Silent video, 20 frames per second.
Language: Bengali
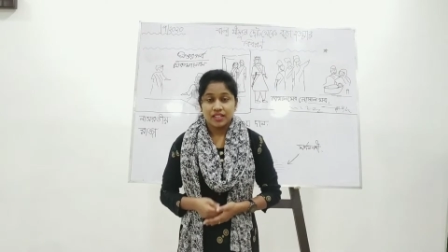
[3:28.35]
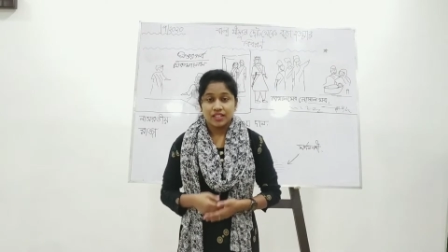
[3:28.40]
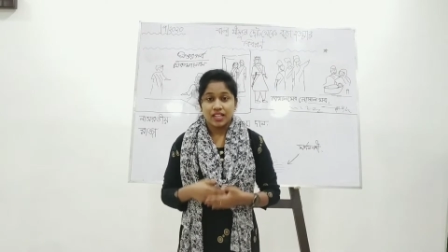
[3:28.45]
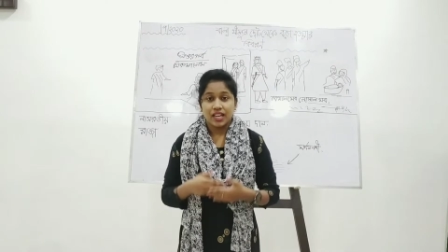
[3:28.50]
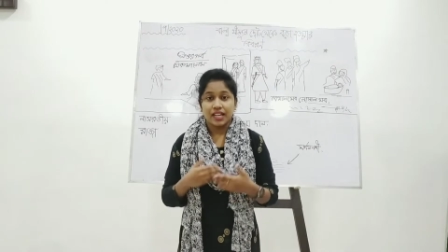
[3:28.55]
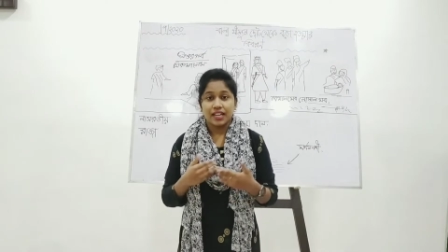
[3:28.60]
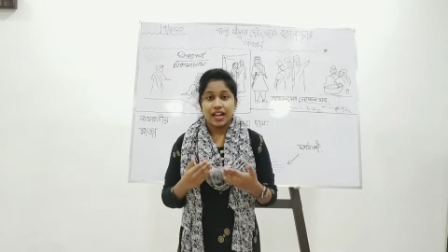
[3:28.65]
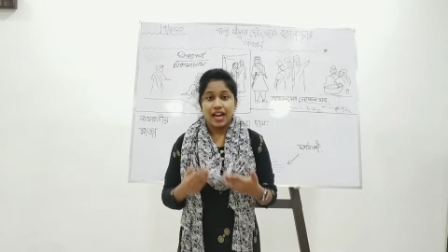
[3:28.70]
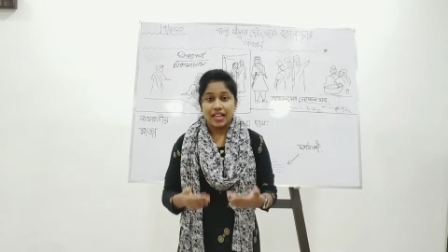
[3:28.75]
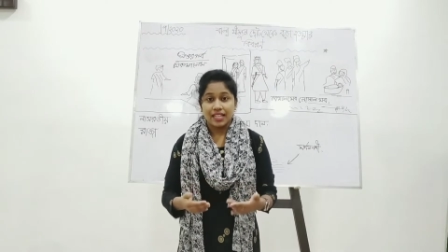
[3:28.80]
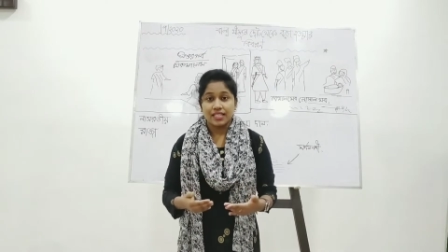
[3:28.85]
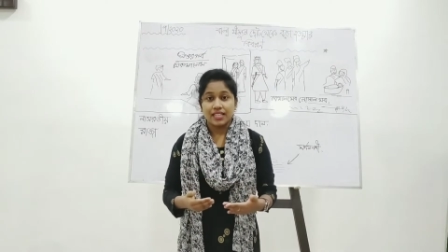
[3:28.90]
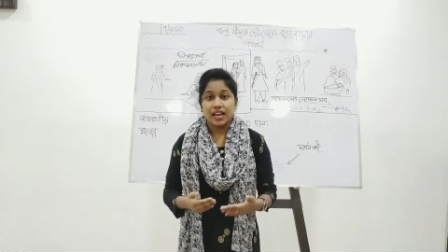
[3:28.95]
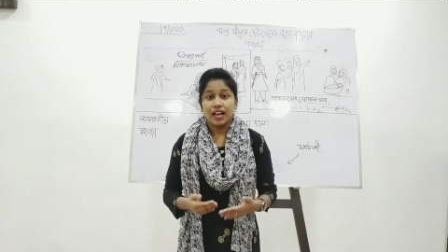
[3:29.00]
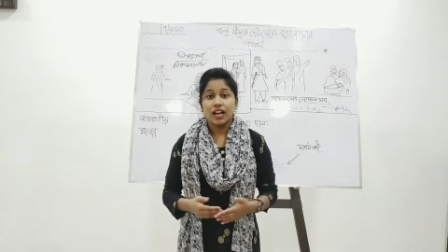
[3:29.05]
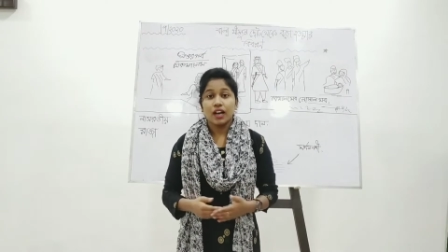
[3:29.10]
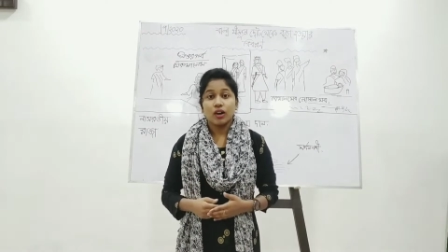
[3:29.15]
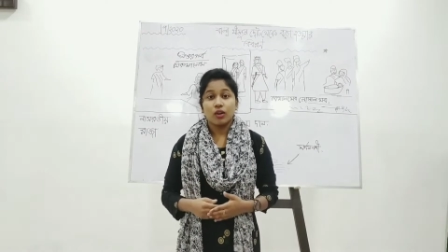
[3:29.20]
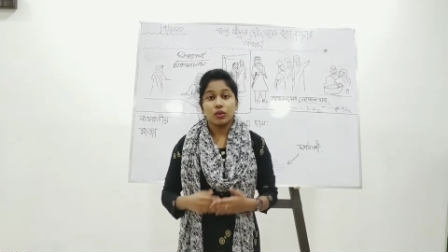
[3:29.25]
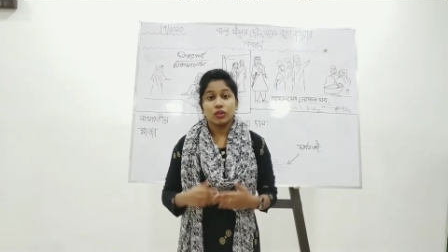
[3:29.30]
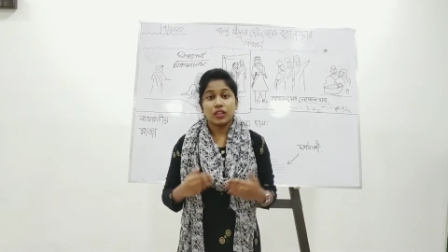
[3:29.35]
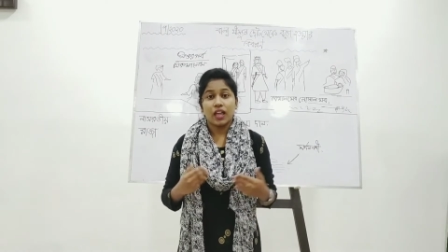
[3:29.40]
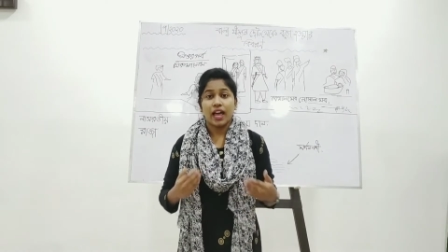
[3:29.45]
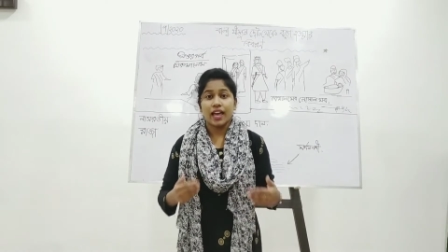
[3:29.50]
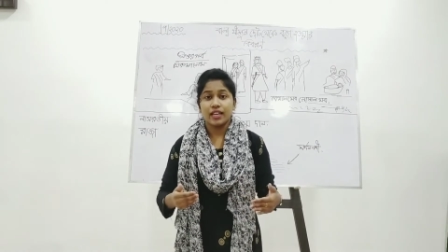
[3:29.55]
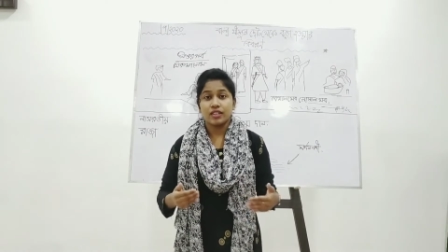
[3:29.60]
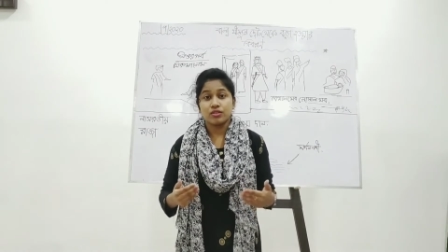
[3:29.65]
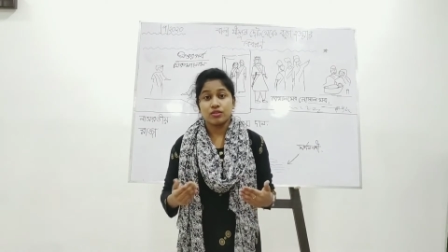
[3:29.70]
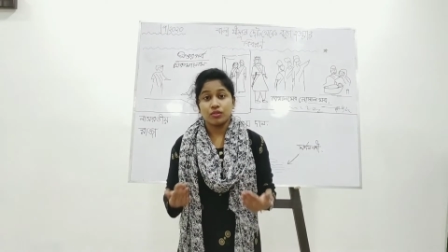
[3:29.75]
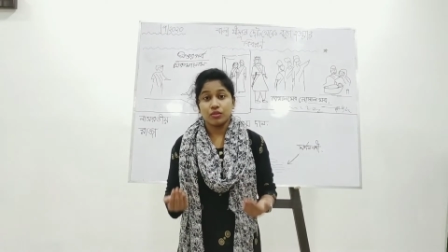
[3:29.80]
সেই রাজা
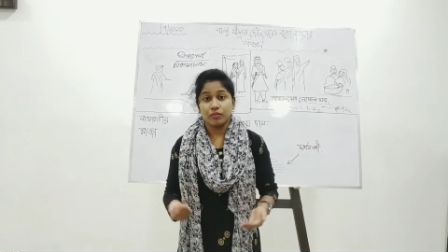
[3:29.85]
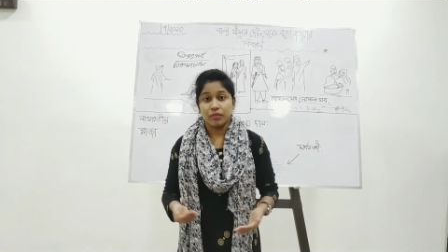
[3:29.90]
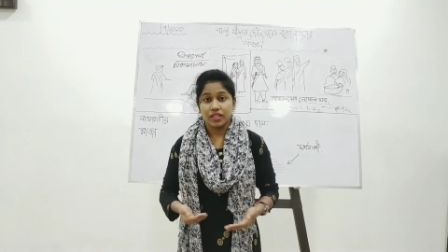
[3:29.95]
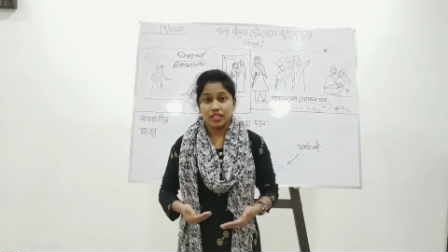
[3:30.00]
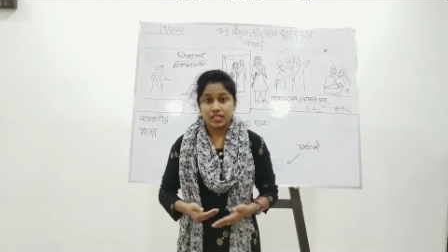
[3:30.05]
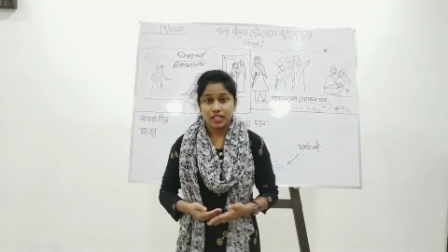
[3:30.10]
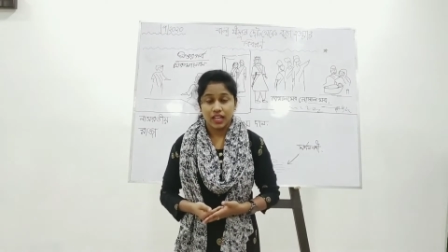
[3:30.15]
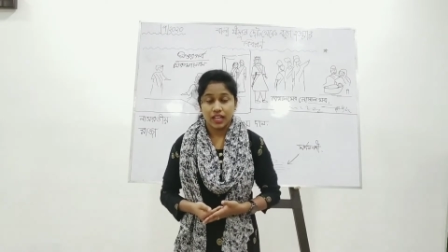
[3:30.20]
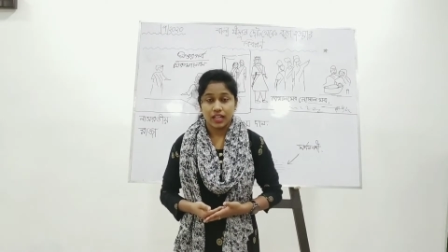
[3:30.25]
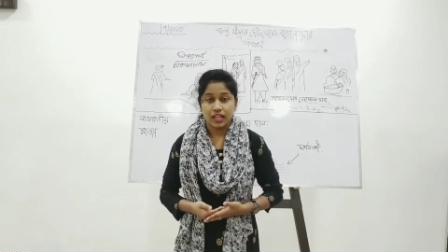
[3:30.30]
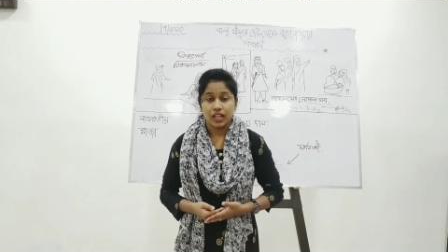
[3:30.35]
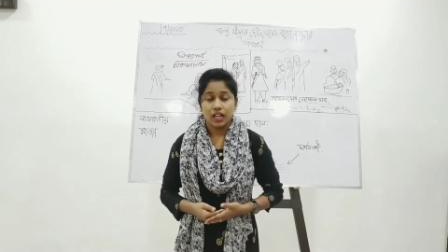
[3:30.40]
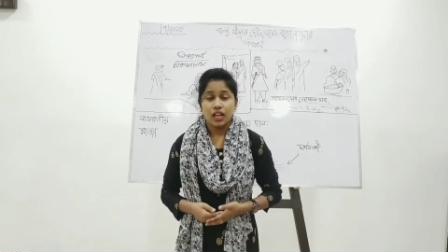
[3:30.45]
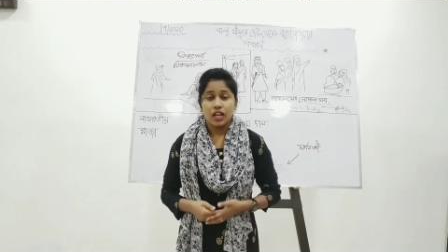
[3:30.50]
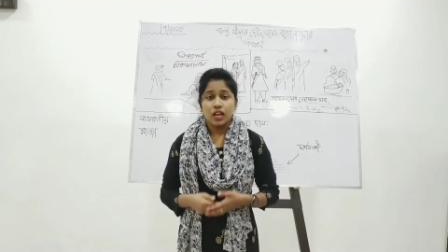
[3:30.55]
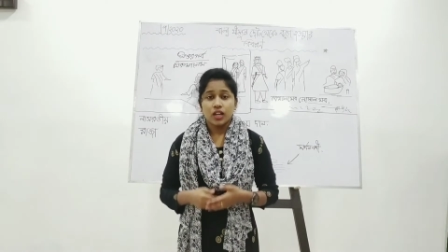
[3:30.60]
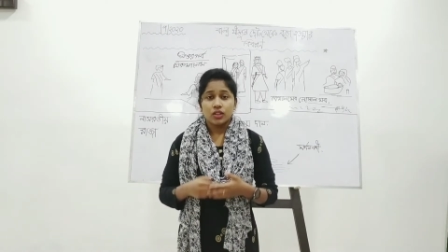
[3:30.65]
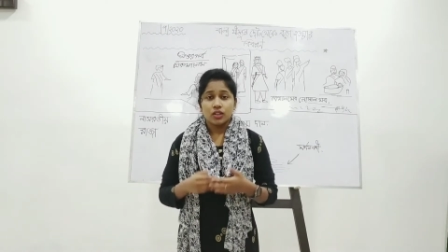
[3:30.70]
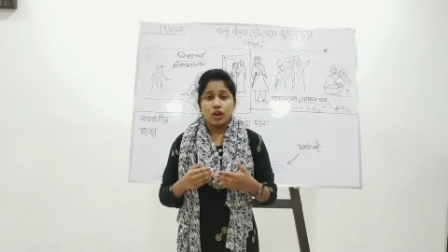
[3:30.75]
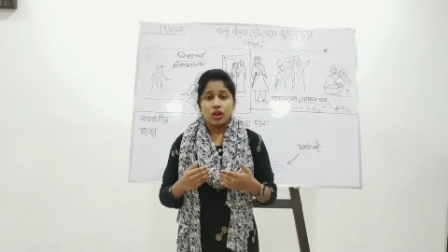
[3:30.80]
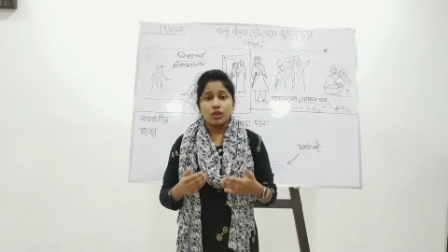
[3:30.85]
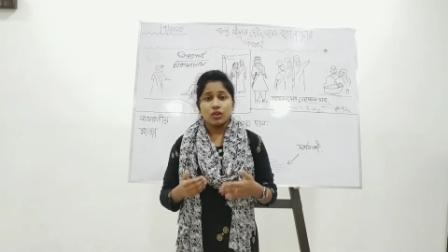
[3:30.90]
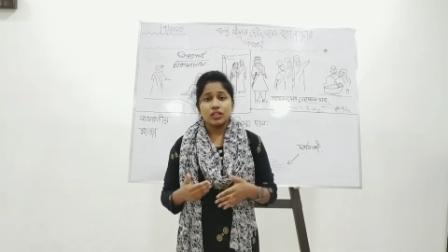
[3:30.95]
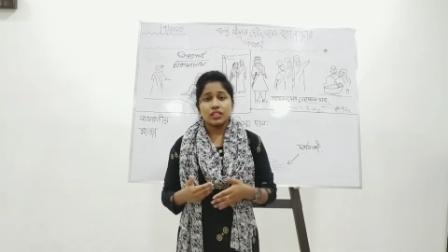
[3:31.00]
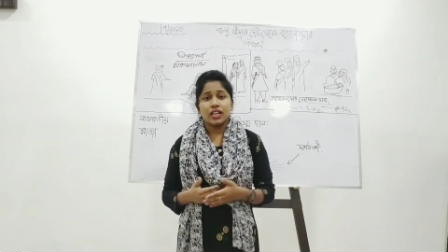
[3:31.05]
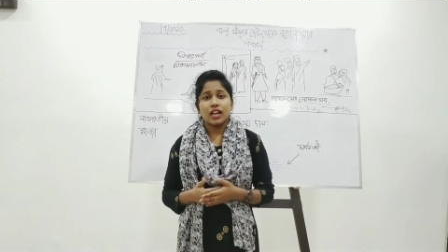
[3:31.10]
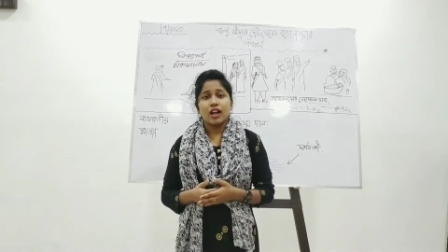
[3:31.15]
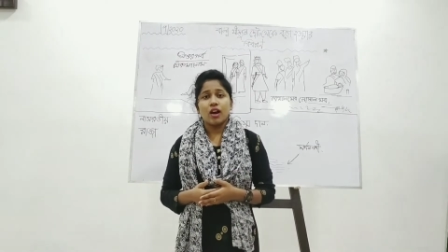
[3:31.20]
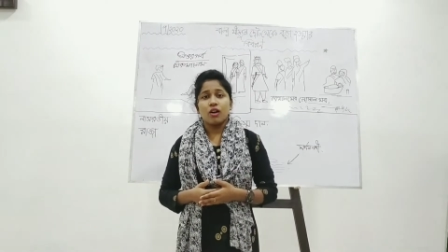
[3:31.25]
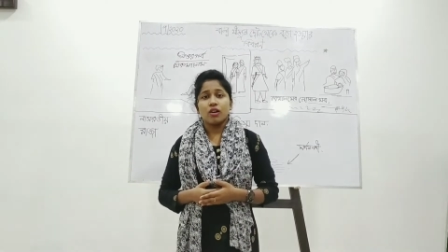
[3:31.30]
কোথায় জন্মেছেন তখন
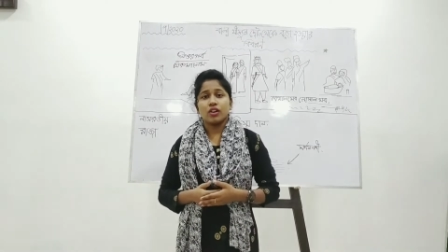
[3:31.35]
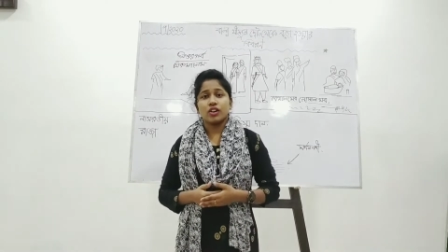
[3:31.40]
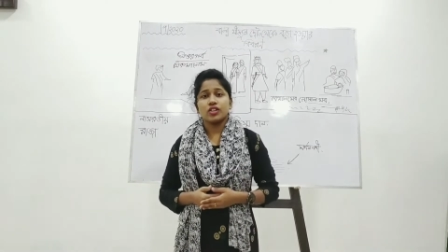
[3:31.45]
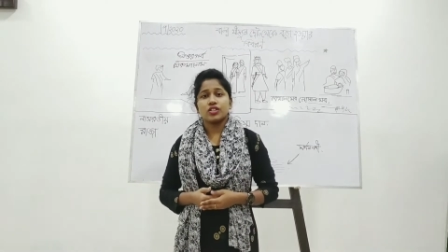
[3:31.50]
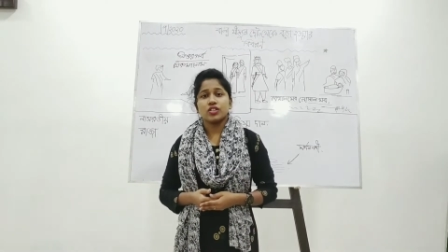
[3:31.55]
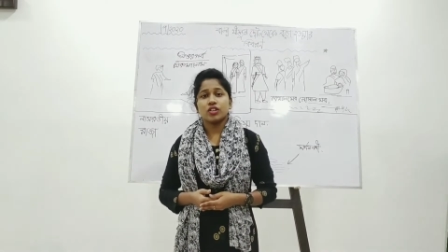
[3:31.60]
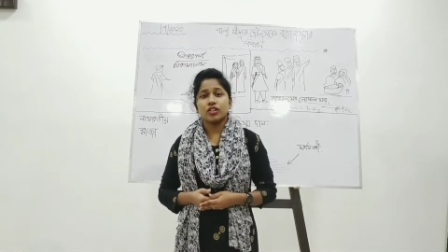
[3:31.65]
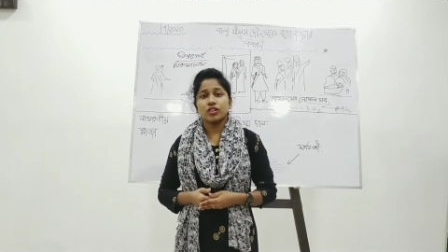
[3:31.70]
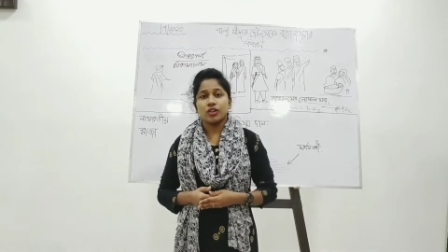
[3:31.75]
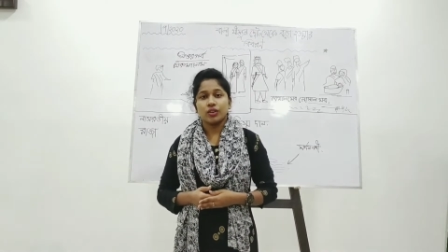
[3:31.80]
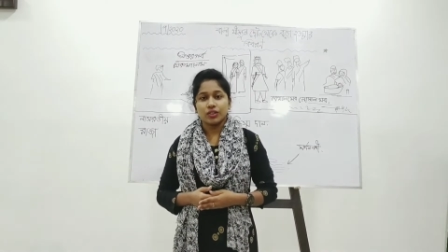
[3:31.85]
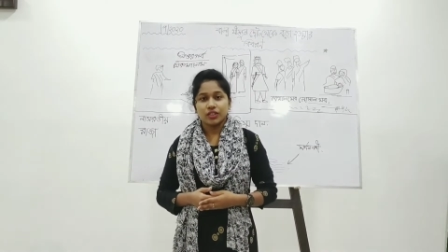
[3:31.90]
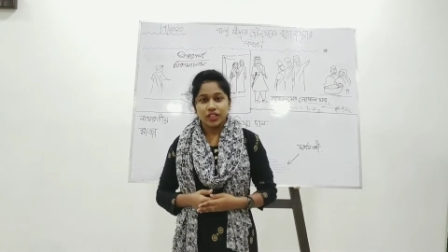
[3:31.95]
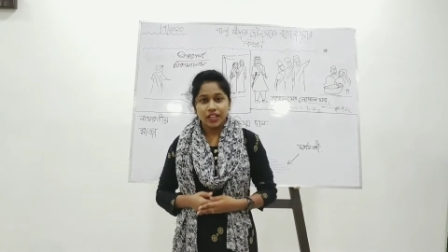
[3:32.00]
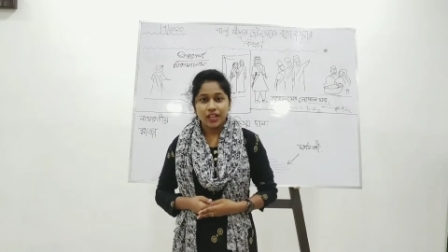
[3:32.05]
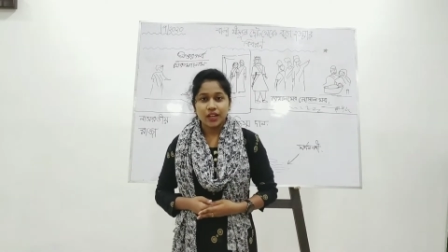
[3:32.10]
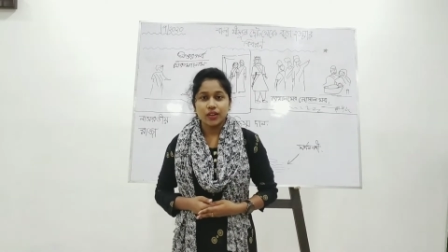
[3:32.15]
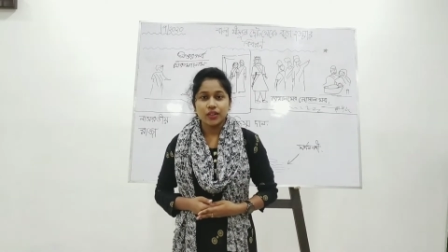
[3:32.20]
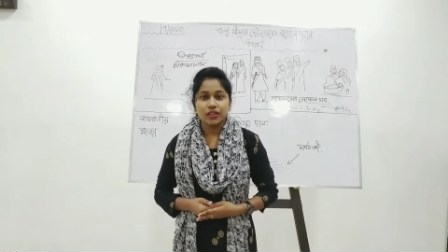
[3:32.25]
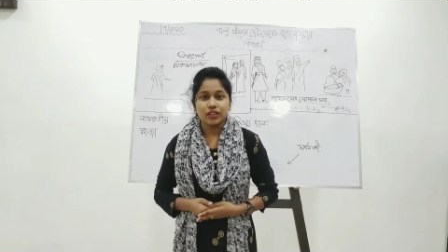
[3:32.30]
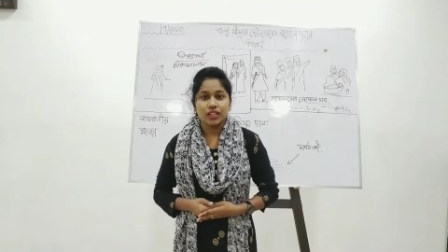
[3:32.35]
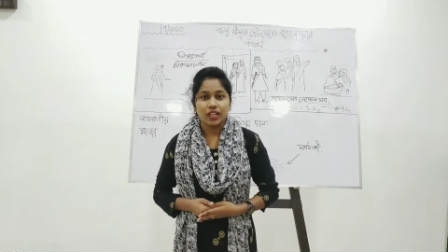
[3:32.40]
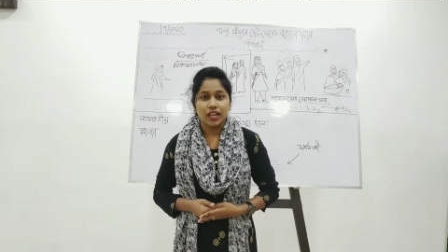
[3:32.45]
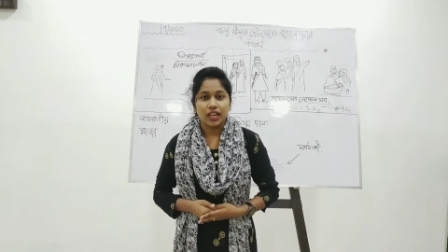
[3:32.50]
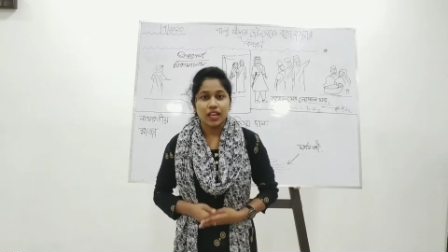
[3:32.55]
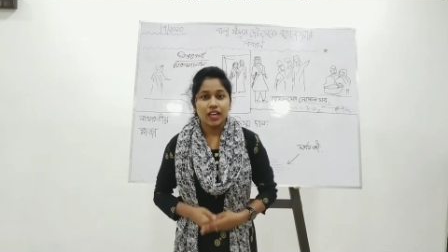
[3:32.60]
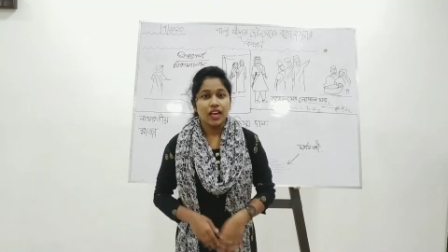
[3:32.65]
তারা অন্বেষণ করতে করতে